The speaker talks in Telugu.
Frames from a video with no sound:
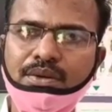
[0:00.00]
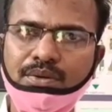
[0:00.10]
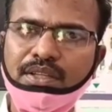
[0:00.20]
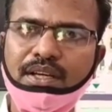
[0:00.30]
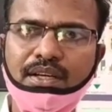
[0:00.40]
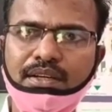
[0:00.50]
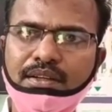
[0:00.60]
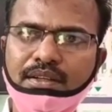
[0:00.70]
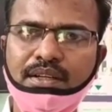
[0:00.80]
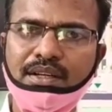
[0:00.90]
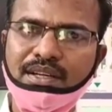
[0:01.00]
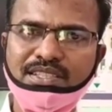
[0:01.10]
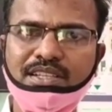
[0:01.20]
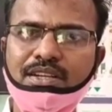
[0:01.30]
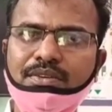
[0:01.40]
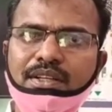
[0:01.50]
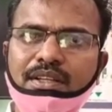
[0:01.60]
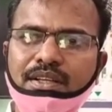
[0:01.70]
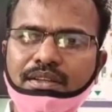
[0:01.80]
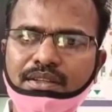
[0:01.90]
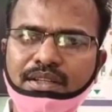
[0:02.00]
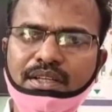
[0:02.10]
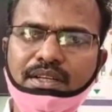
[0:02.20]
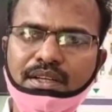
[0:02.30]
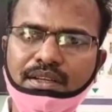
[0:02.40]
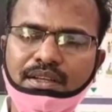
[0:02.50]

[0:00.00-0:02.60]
కొద్దిగా కష్టతరమైంది ఎందుకంటే